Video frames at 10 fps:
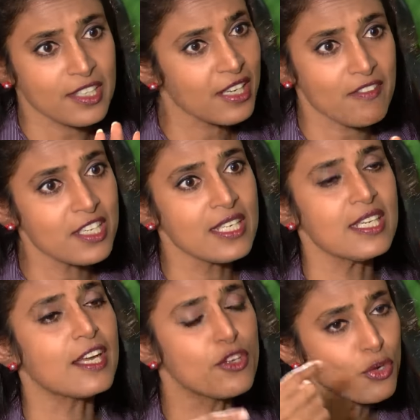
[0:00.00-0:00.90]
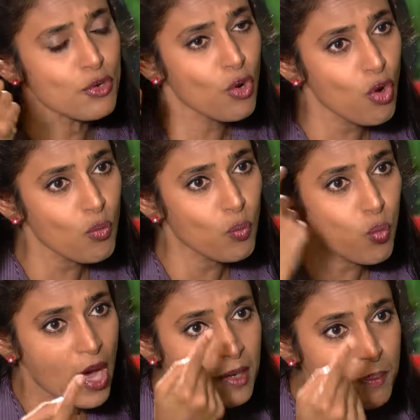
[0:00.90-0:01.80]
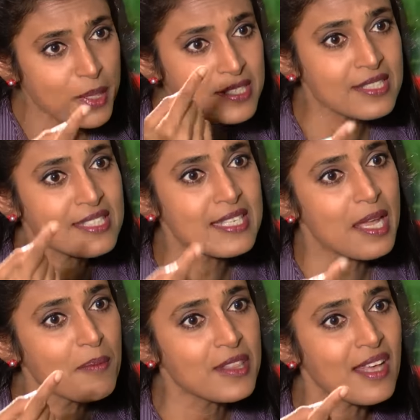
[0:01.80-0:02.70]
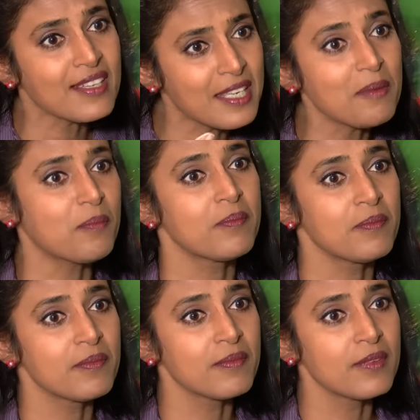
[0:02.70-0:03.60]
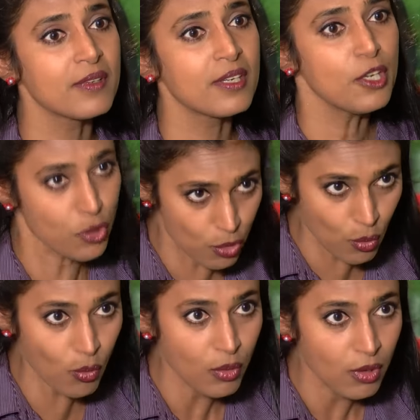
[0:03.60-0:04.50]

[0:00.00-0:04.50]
கிளெவலி இல்ல டு யூ நோ ஒன் பர்சன்ஸ் நேம் இன் தட் டீம் டு யூ நோ